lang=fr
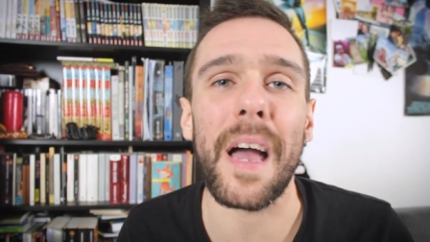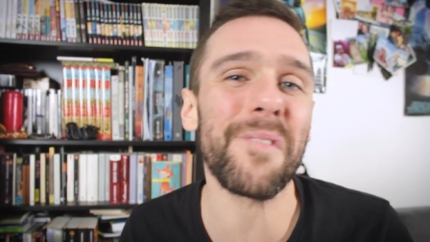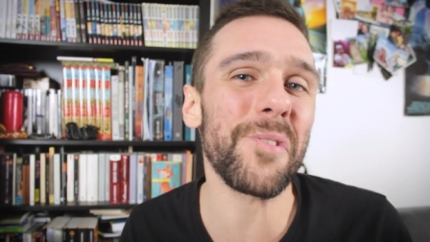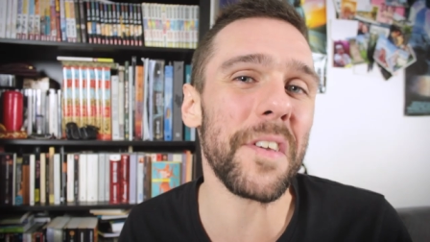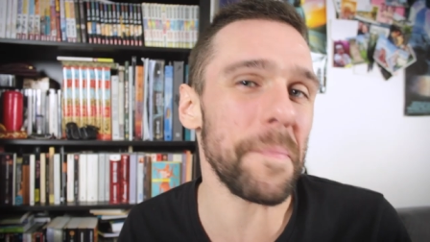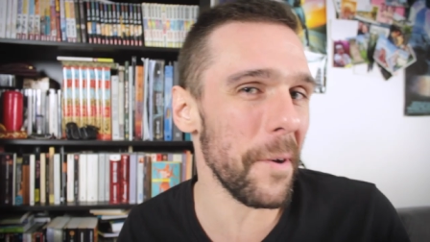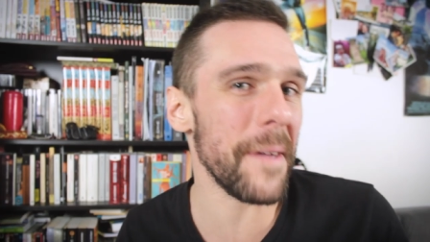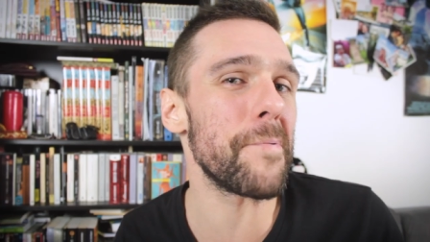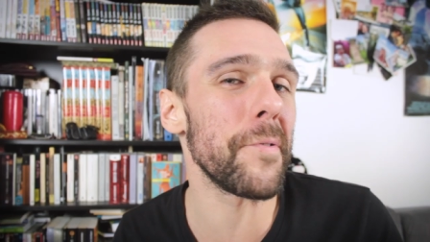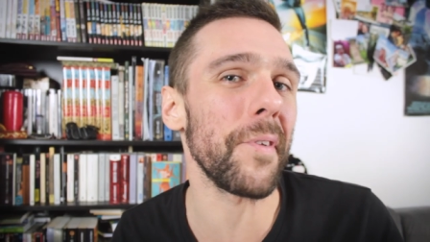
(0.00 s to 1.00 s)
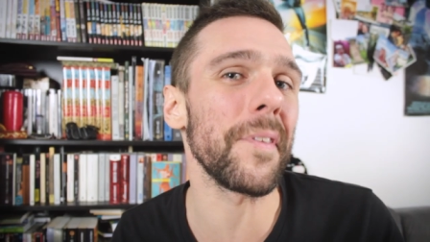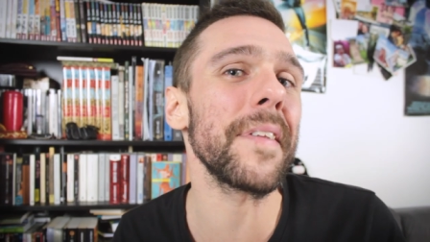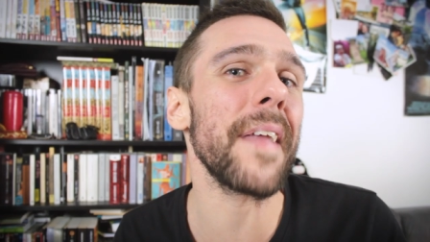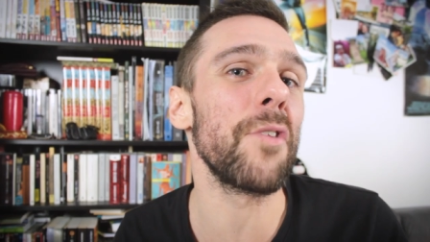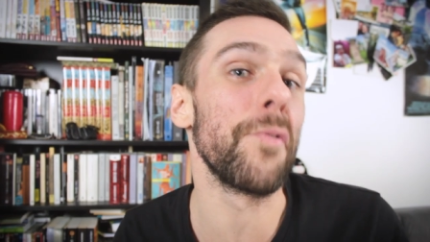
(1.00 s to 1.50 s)
Avant d'explorer plus en
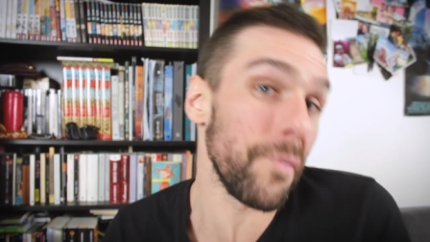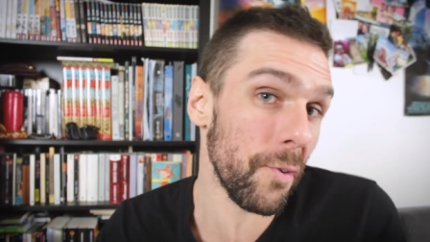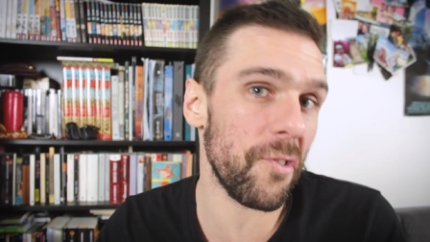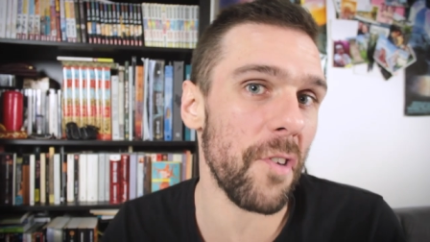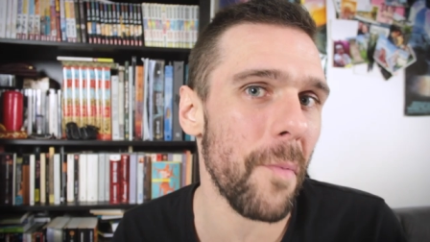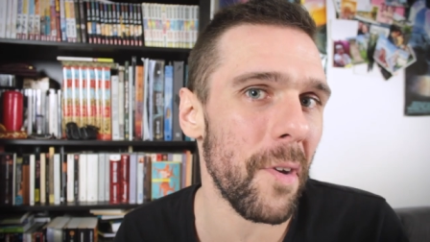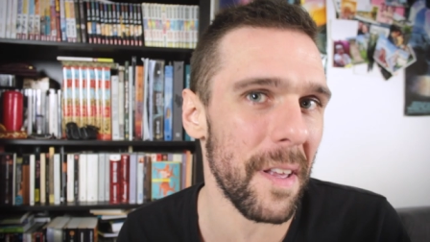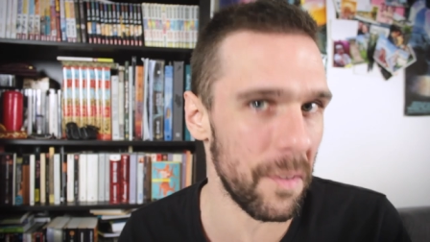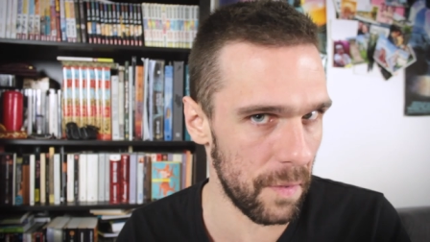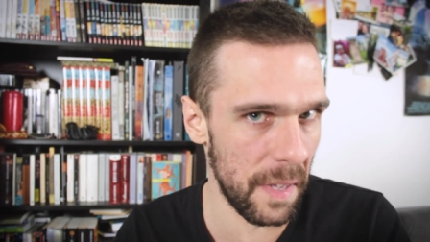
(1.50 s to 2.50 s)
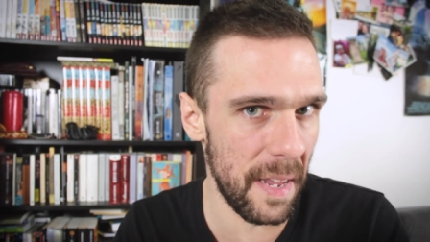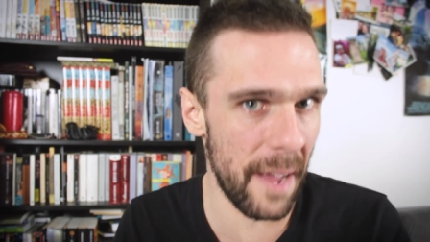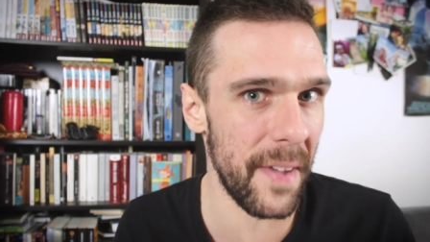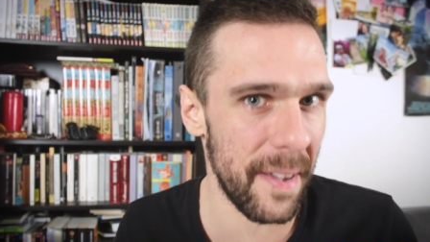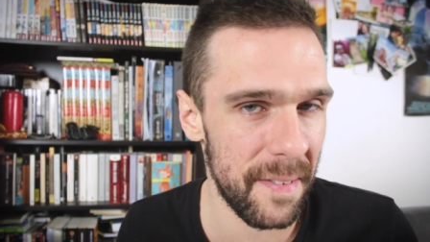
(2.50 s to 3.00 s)
détail le fonctionnement de la société
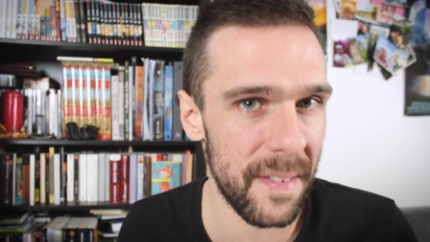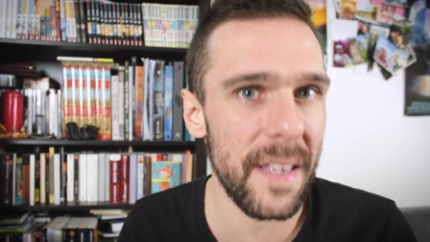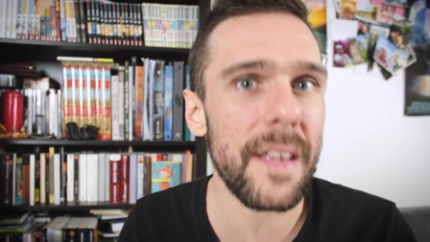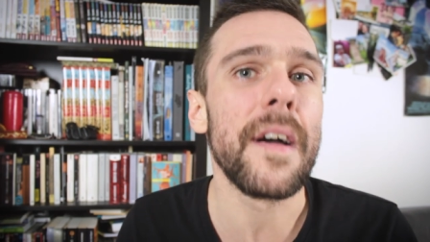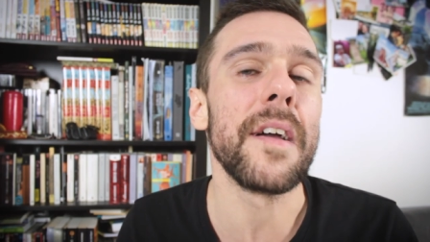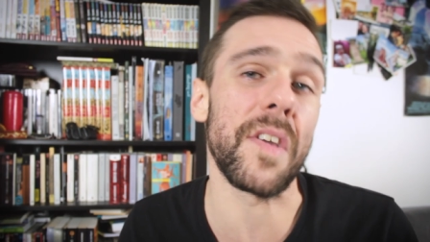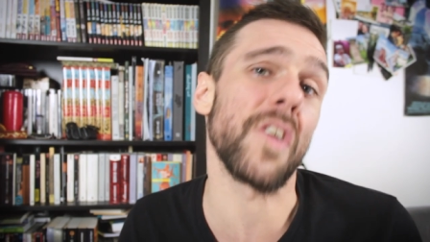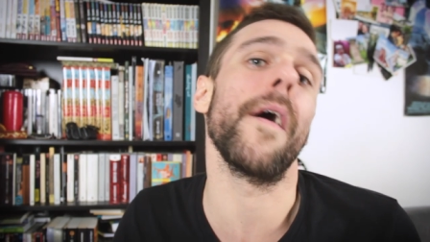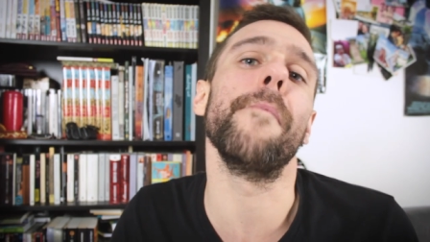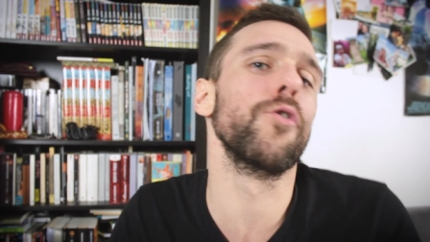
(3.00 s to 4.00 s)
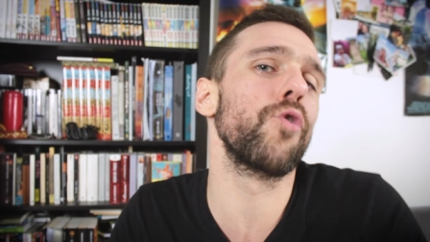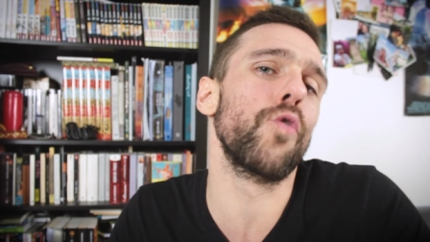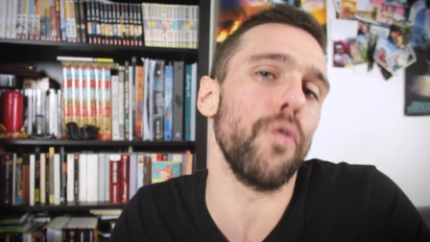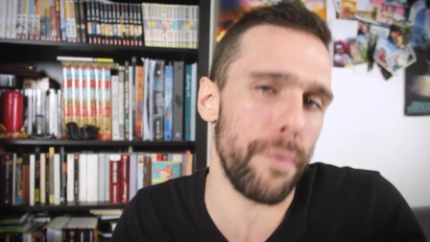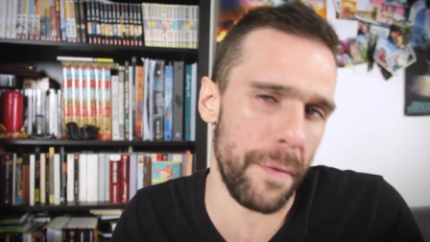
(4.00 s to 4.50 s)
Anaresti, qui est quand même le
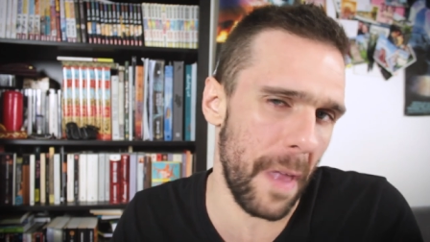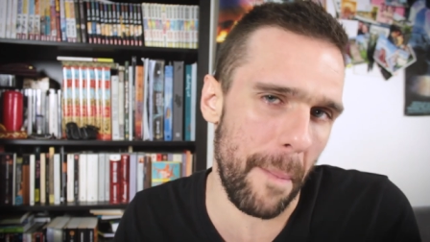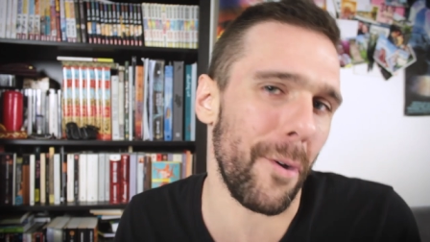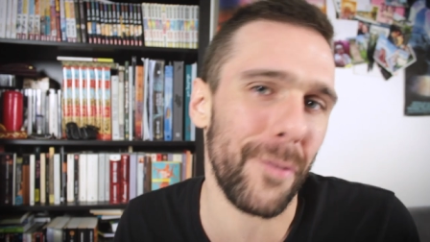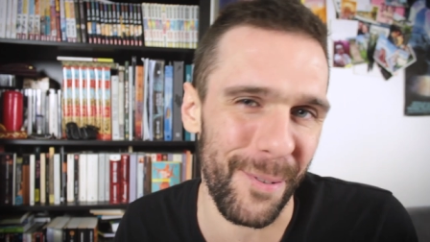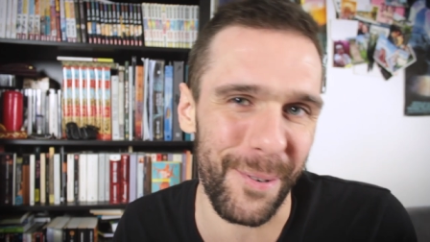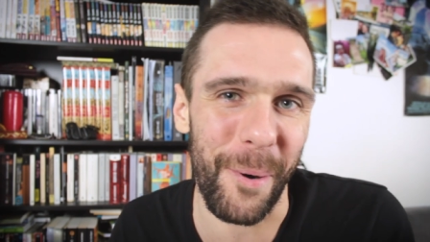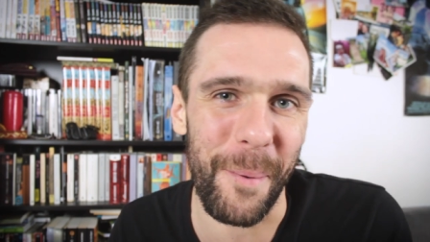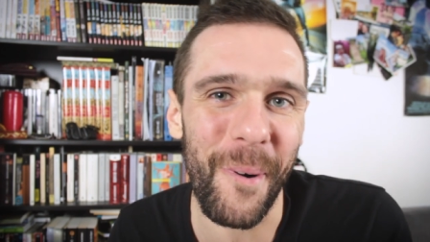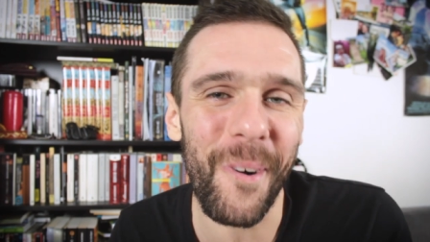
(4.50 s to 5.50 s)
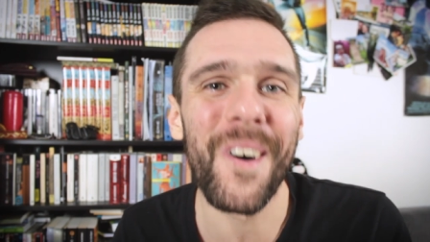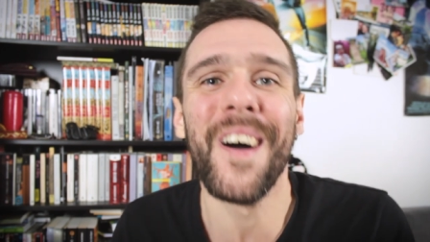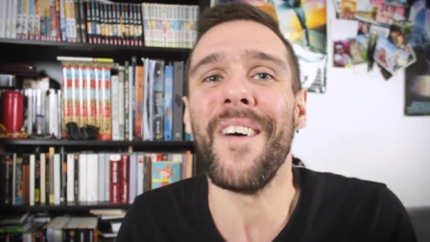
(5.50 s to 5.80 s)
truc le plus important du roman,